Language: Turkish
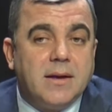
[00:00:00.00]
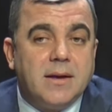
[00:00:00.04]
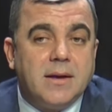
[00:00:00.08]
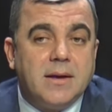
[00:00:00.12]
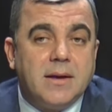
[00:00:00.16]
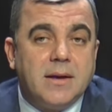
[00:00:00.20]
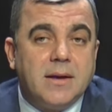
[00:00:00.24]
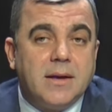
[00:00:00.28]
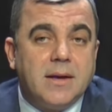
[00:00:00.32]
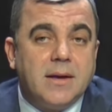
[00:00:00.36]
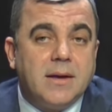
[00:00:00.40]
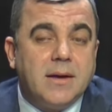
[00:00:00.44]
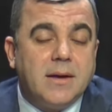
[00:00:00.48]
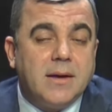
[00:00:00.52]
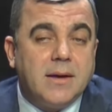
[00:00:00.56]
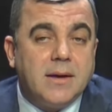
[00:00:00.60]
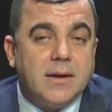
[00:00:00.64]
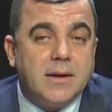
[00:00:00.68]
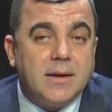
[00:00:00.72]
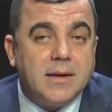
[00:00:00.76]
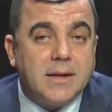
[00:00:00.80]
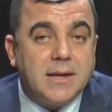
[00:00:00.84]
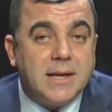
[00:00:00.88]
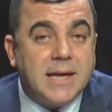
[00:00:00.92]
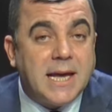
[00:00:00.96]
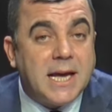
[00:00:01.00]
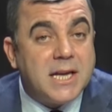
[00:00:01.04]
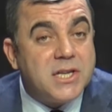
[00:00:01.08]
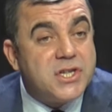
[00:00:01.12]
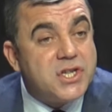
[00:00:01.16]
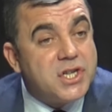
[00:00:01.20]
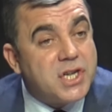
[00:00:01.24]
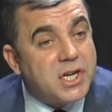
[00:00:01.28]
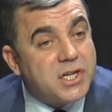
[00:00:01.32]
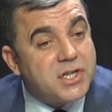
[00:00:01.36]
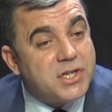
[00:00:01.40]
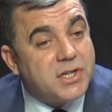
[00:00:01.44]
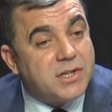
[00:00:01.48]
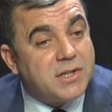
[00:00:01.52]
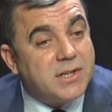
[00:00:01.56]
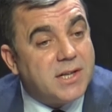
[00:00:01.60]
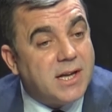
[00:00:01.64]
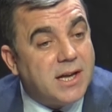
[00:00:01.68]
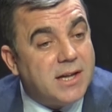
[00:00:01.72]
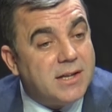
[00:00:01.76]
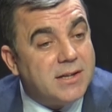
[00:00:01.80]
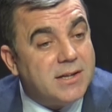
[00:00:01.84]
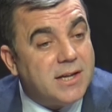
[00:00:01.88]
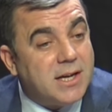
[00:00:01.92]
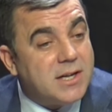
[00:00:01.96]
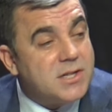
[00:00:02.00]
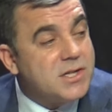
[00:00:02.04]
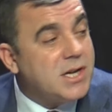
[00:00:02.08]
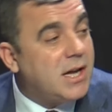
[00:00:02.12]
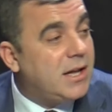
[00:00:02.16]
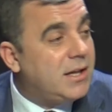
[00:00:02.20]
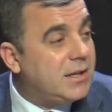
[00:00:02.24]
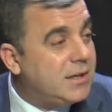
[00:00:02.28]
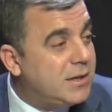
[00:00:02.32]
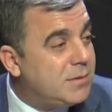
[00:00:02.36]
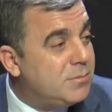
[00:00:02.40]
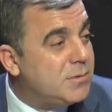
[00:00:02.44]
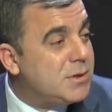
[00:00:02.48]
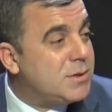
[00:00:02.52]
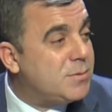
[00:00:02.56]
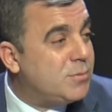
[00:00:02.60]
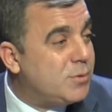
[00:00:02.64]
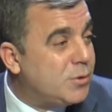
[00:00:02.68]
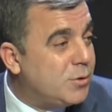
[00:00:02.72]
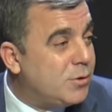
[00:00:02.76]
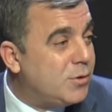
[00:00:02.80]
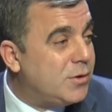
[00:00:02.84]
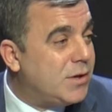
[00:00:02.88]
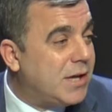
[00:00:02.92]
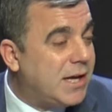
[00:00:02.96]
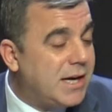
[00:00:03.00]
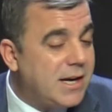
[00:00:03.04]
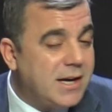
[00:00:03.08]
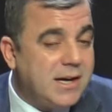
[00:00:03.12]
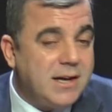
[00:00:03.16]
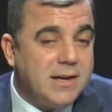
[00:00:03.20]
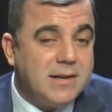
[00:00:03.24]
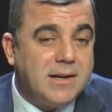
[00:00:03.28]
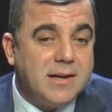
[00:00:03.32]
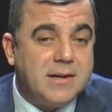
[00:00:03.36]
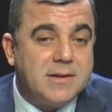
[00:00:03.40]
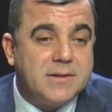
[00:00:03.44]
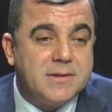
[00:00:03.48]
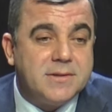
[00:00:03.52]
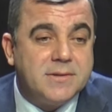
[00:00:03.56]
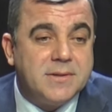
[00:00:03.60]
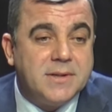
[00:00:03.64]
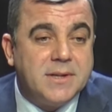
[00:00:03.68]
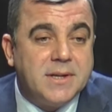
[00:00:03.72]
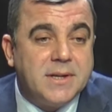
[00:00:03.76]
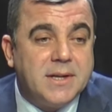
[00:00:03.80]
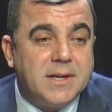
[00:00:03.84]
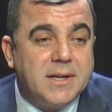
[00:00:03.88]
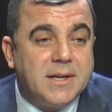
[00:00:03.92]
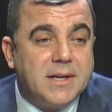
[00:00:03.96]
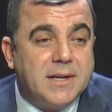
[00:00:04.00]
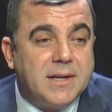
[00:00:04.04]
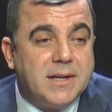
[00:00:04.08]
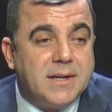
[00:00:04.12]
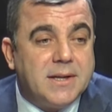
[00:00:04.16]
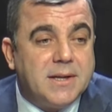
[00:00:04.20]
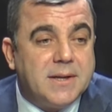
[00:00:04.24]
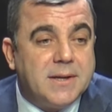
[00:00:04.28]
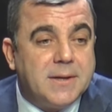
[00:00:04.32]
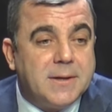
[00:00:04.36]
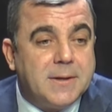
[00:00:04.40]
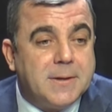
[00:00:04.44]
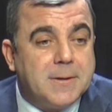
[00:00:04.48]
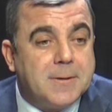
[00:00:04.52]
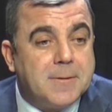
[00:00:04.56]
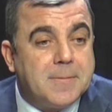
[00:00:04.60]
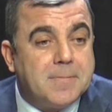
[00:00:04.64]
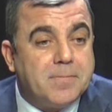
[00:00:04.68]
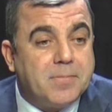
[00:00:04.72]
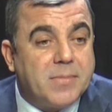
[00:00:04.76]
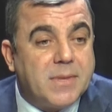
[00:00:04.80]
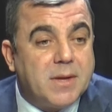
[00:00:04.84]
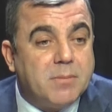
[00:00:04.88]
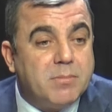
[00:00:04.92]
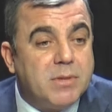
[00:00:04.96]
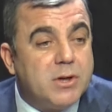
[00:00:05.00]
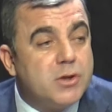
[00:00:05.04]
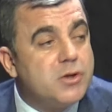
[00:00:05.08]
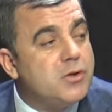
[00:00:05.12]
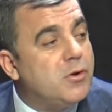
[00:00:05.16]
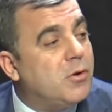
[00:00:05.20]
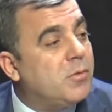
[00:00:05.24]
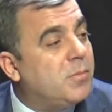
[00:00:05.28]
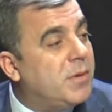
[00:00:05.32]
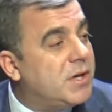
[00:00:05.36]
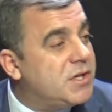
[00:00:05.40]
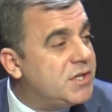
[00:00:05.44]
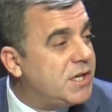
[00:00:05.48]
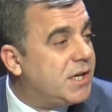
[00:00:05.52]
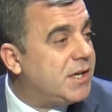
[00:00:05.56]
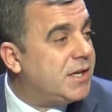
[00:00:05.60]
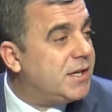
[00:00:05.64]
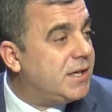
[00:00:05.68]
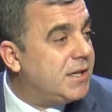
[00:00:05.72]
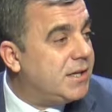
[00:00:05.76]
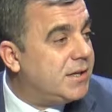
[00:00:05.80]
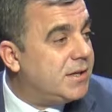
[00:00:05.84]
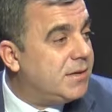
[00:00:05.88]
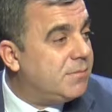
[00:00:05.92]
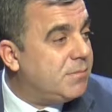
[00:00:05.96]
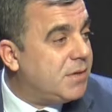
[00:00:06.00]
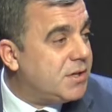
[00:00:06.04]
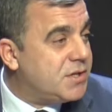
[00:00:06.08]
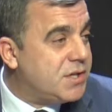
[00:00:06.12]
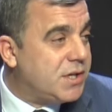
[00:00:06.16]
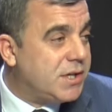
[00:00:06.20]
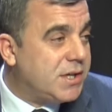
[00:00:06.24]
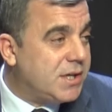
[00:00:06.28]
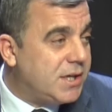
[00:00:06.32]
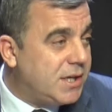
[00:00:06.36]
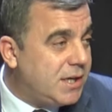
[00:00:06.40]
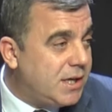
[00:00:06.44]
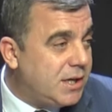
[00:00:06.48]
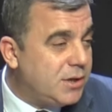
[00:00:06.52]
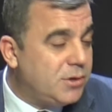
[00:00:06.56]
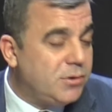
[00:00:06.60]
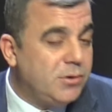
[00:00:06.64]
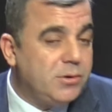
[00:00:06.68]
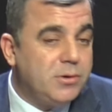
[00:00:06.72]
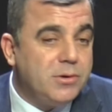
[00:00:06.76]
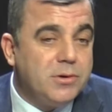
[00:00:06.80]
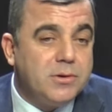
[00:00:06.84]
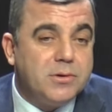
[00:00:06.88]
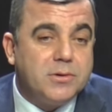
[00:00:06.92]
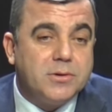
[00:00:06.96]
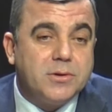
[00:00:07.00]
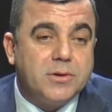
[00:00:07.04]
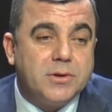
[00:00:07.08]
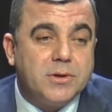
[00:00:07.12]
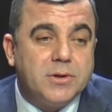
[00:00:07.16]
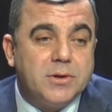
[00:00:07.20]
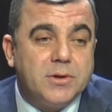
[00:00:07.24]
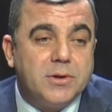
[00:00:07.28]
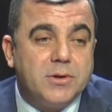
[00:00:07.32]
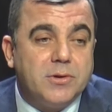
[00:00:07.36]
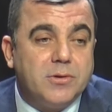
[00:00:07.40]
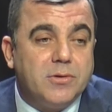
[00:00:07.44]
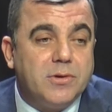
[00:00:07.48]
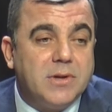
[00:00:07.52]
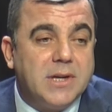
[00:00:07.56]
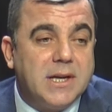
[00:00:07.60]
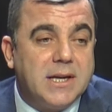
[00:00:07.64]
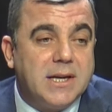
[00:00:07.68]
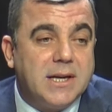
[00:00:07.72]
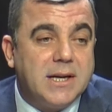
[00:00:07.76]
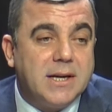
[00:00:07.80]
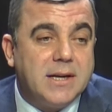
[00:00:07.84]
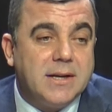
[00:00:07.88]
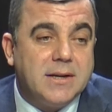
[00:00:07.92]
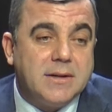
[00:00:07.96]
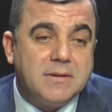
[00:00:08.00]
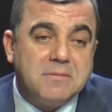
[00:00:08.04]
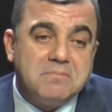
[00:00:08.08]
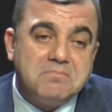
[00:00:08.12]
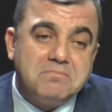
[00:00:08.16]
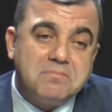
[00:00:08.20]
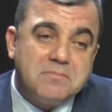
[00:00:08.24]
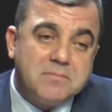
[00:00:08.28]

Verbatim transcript: Ee, genç yaşından yaş aldığımız bu günlere kadar e, birçok başarı, başarıyla dolu e, günlere